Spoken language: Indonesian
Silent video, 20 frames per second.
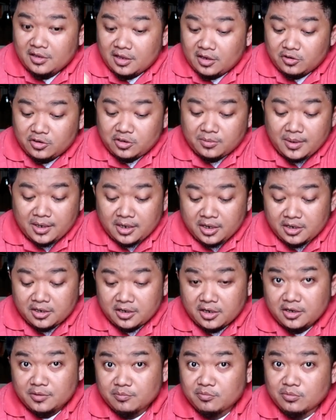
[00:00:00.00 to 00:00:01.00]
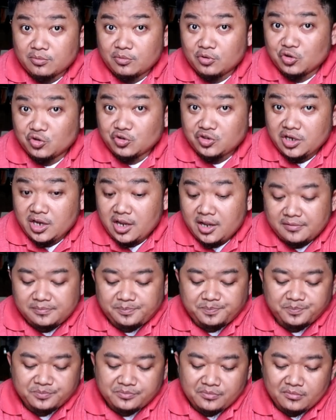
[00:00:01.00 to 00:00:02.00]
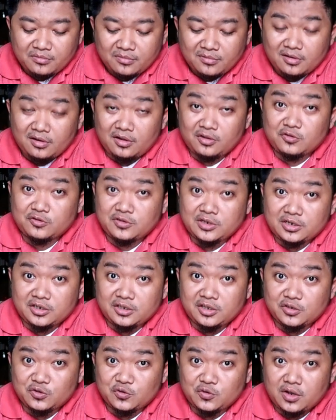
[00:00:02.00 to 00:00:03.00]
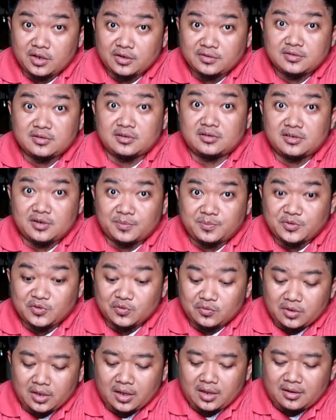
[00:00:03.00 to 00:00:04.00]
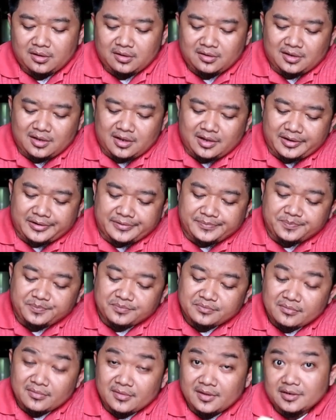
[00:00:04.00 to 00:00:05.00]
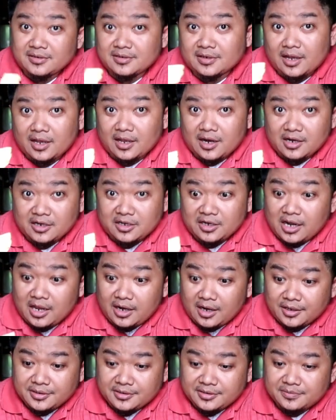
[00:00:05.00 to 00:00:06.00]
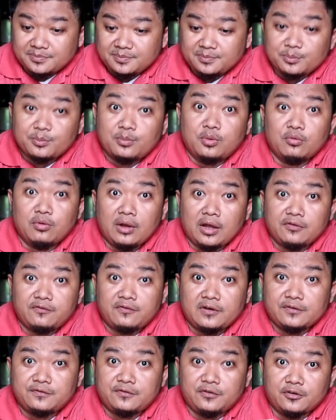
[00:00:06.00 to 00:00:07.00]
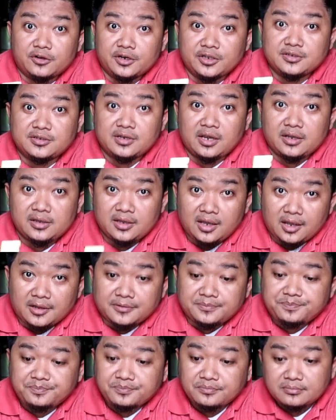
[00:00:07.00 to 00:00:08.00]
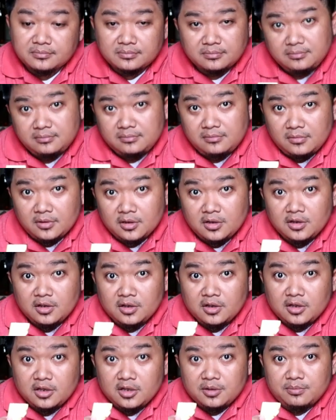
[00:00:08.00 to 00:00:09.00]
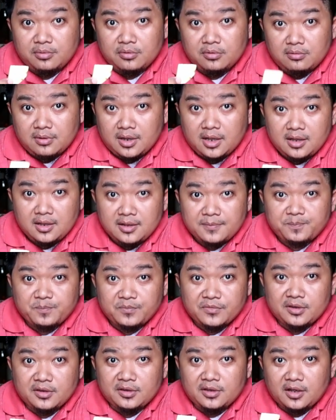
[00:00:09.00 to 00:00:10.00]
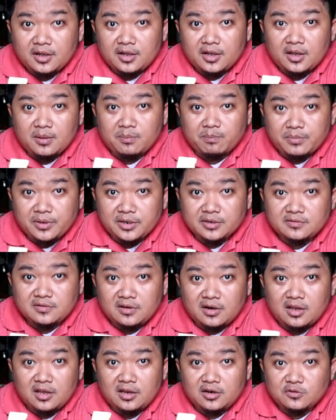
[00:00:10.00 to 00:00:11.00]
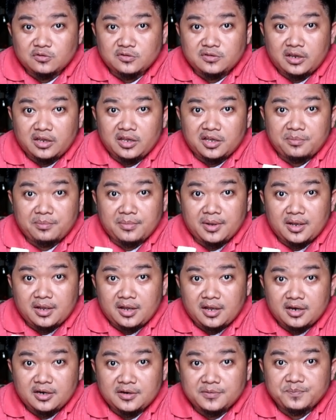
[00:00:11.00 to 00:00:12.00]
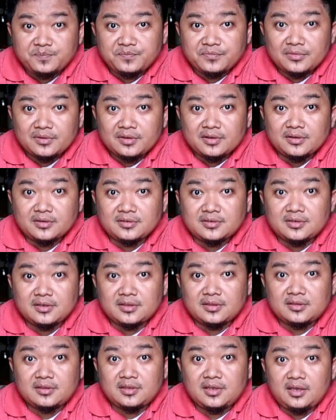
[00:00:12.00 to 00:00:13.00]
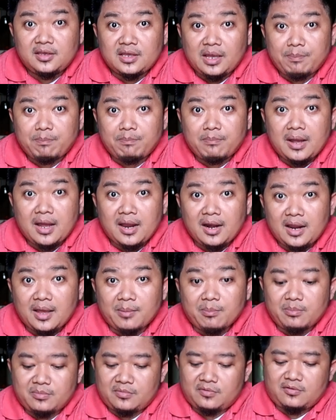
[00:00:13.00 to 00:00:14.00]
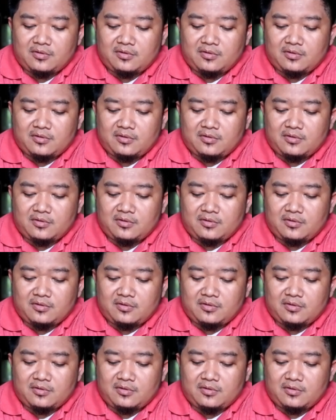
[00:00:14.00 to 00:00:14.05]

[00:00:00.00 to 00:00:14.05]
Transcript: kalau dimakan dengan bumbu rujak itu jadinya juga sedap juga sekarang ini nanas buah favorit saya buah yang hampir selalu saya makan setiap malam